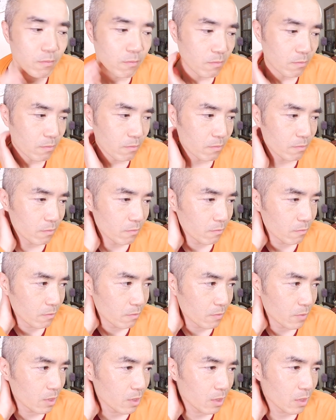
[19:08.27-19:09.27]
う
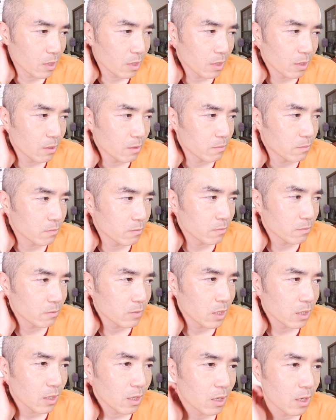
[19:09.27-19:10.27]
ん、ただ、
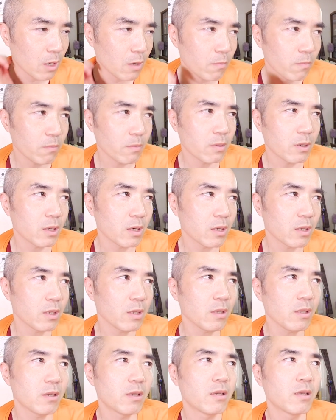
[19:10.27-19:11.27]
なんかあんま
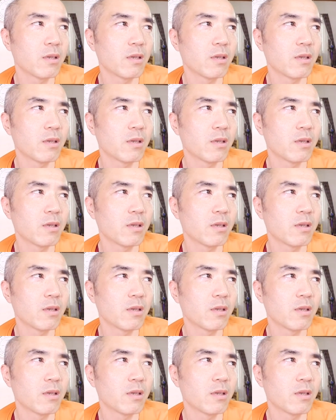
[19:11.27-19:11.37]
り